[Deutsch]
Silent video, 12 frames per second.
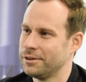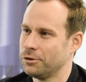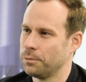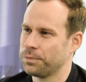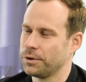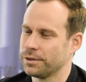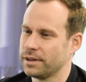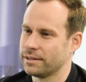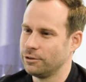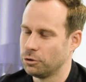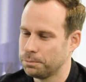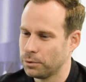Habe dann
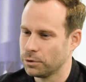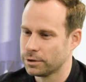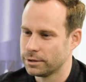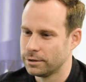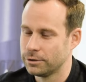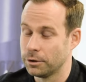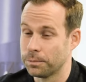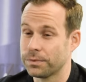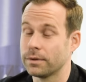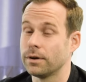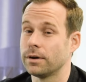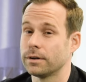HTL abgebrochen, habe
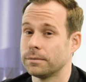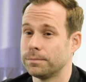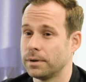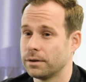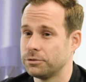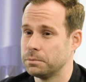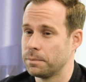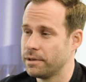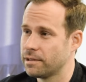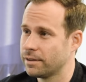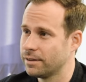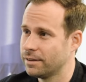dann bei der Firma
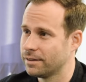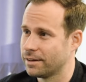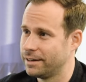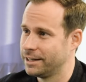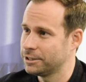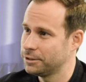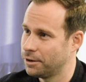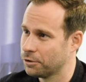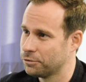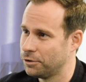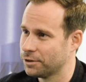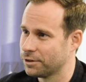Bieslinger eine Lehre
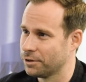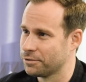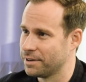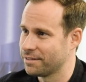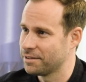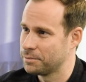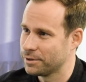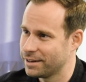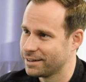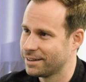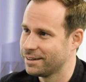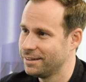angefangen aus
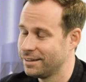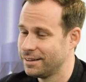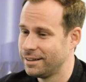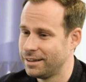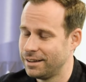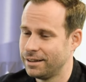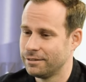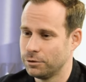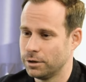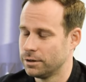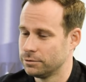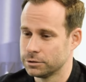Werkzeugbautechnik.
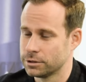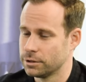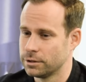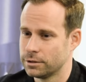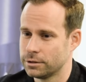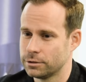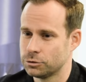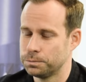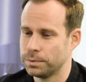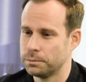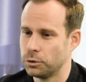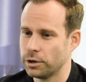War also eine
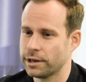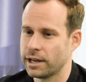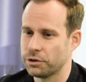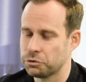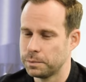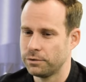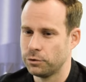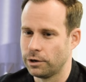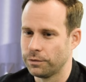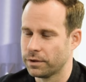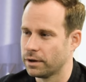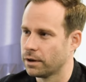super Möglichkeit für mich, war
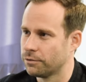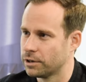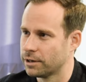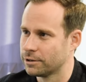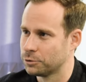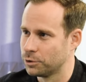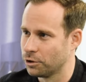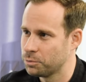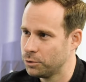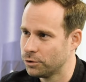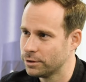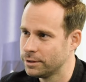und eine wirklich eine tolle
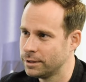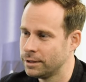Ausbildung.